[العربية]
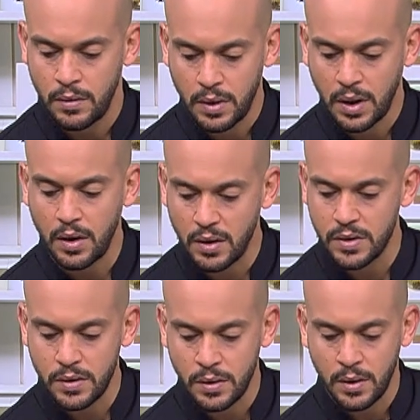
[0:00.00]
انا
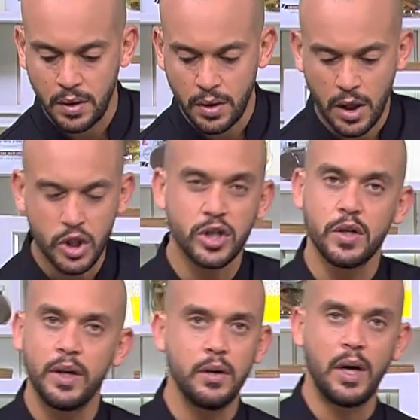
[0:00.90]
خلاص 10
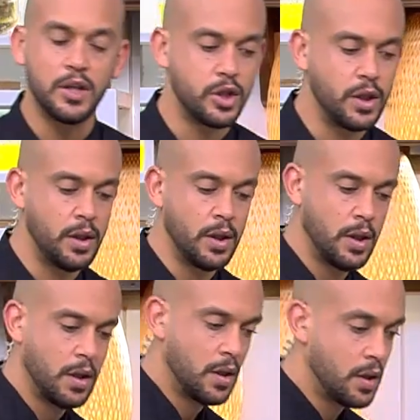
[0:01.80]
ثواني وهنشيل
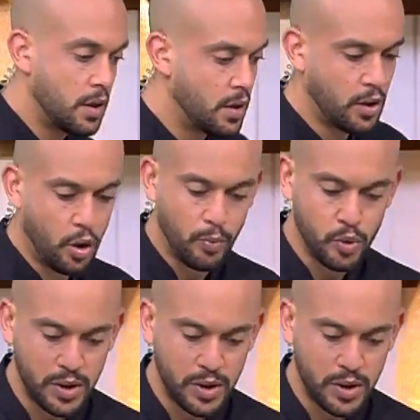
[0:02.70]
آه، الحمص